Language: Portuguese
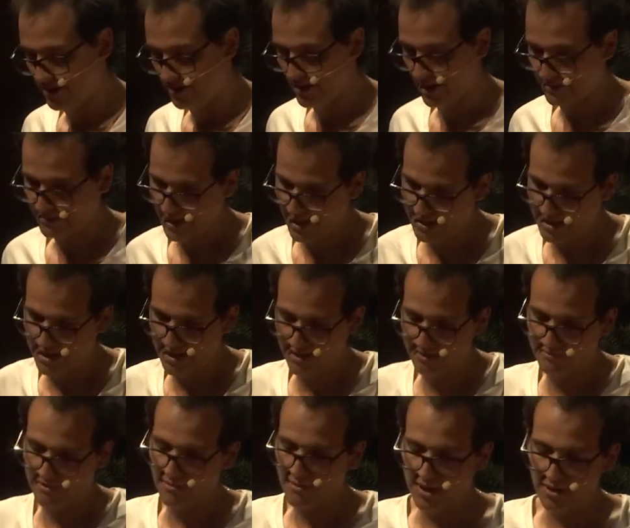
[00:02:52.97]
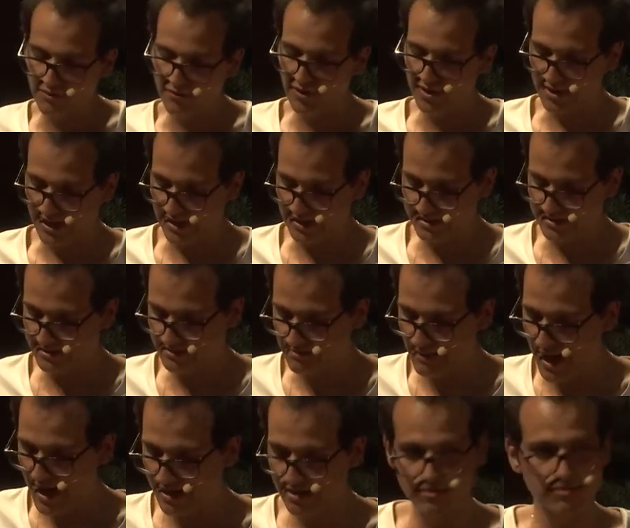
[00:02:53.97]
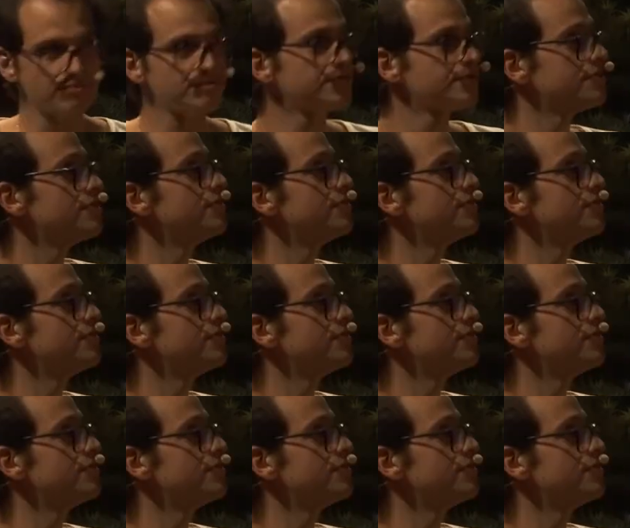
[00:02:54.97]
Até que também não vou entrar nesses méritos